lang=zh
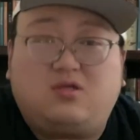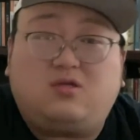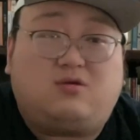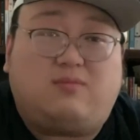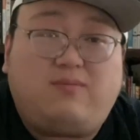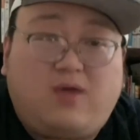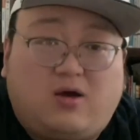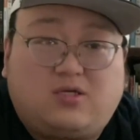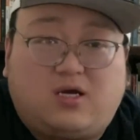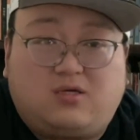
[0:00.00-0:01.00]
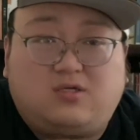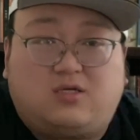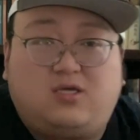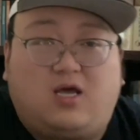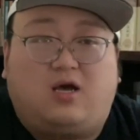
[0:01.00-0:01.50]
真的是没必要上纲
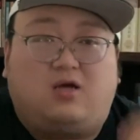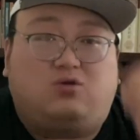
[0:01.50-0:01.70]
上线啊，